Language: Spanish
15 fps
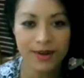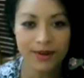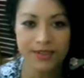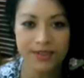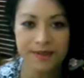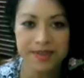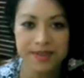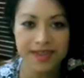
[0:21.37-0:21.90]

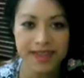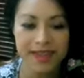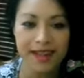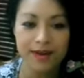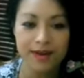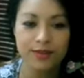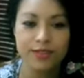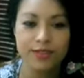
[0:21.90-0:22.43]
noches,
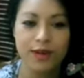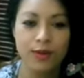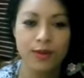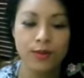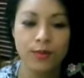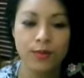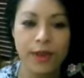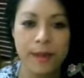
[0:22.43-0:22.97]
Miguel. Un
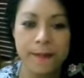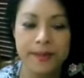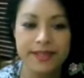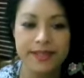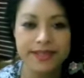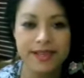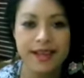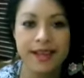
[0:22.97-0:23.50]
saludo muy
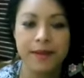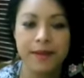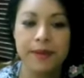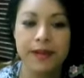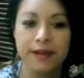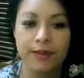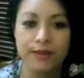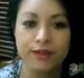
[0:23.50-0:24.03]
especial
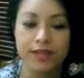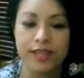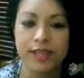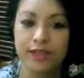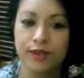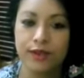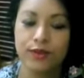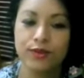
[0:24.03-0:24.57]
para
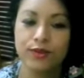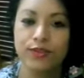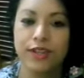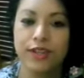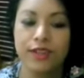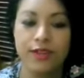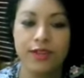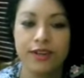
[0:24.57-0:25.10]
usted y todos sus
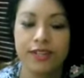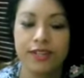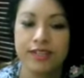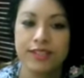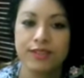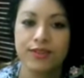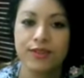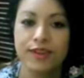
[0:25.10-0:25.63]
seguidores
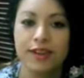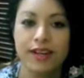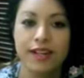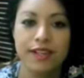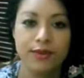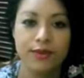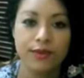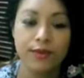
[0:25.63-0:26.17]
en su canal
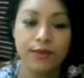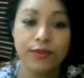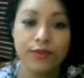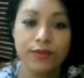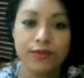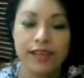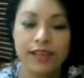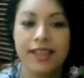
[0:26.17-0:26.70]
de YouTube.
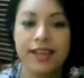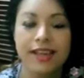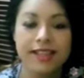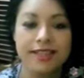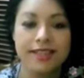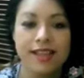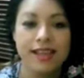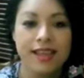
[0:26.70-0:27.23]
Aquí
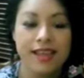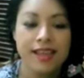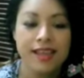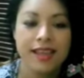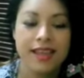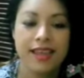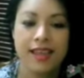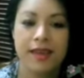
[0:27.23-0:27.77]
lista
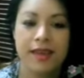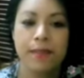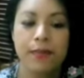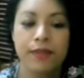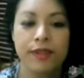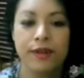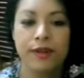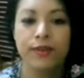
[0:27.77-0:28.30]
eh, a
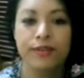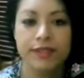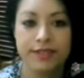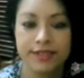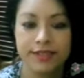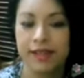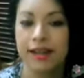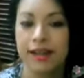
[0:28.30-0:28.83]
poder
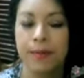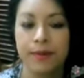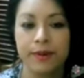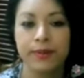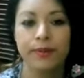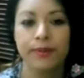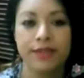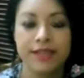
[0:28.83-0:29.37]
contestar las
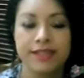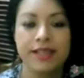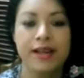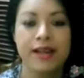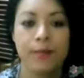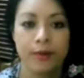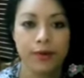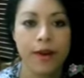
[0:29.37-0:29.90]
preguntas en
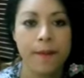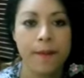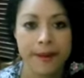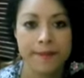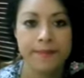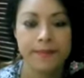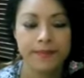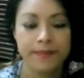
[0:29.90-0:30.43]
el programa.